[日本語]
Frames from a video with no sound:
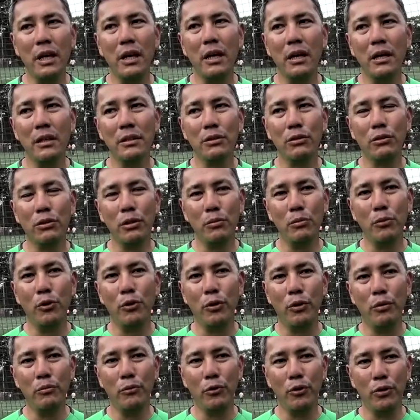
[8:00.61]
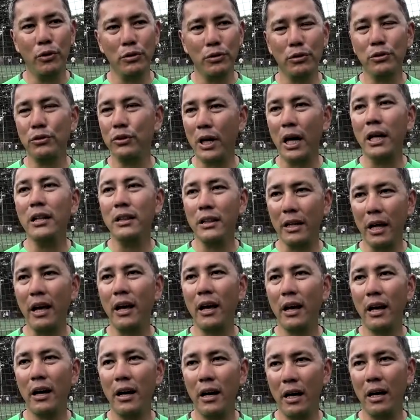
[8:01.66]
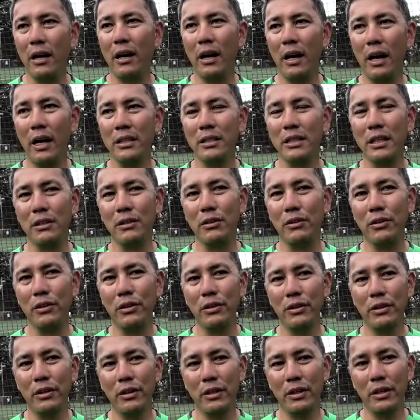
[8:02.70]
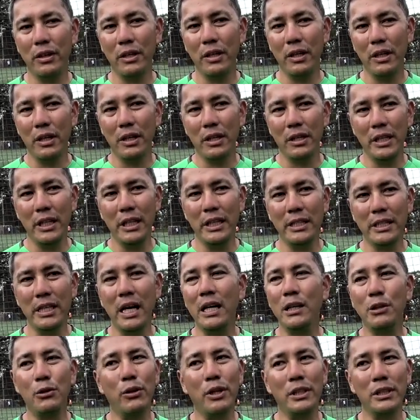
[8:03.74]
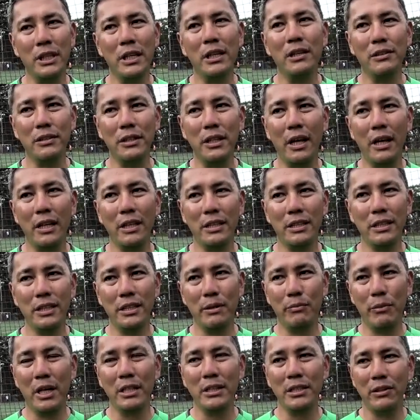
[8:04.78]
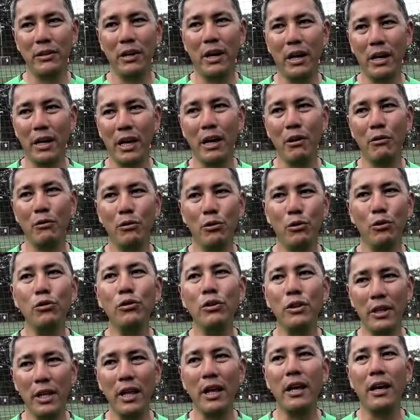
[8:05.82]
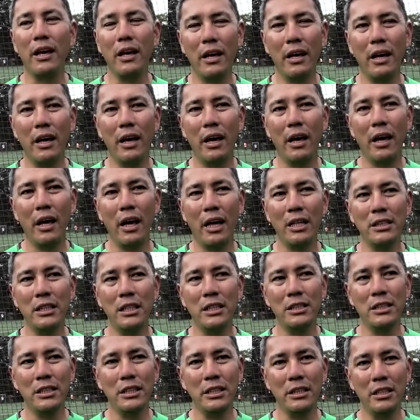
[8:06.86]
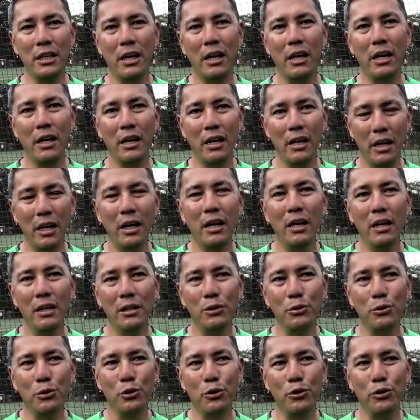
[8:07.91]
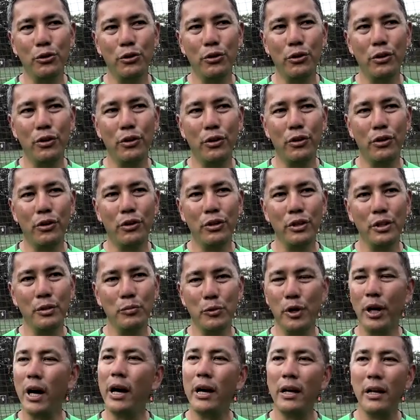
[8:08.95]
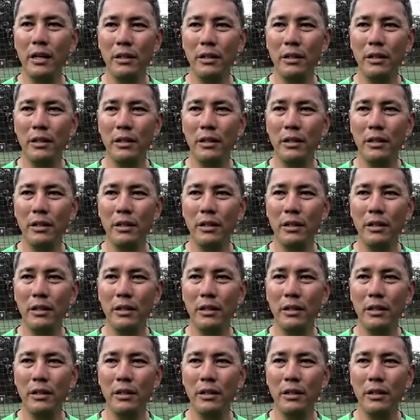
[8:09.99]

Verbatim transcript: でそこでもう,、もうすぐ勝って、アジアの2位3位とかじゃなくて1位でアジアの覇権を取って、えー、アジア1位で東京を迎えれ